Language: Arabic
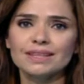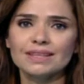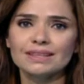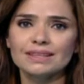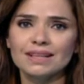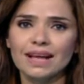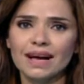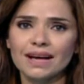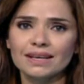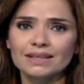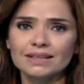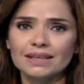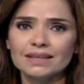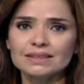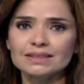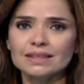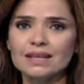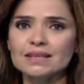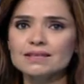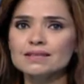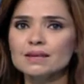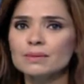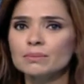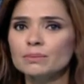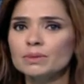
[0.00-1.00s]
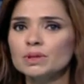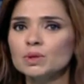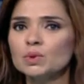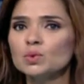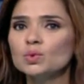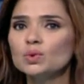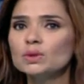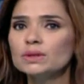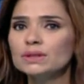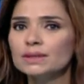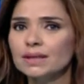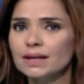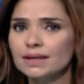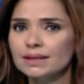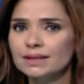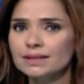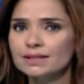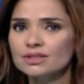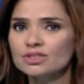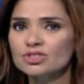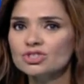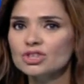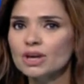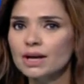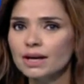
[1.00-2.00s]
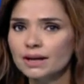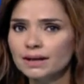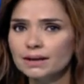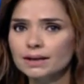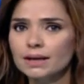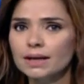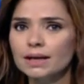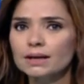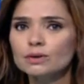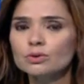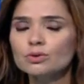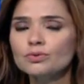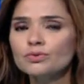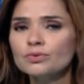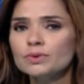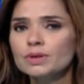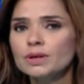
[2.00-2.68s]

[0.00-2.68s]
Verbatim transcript: الحياة تسم من دون تعليق شاحنة تفرغ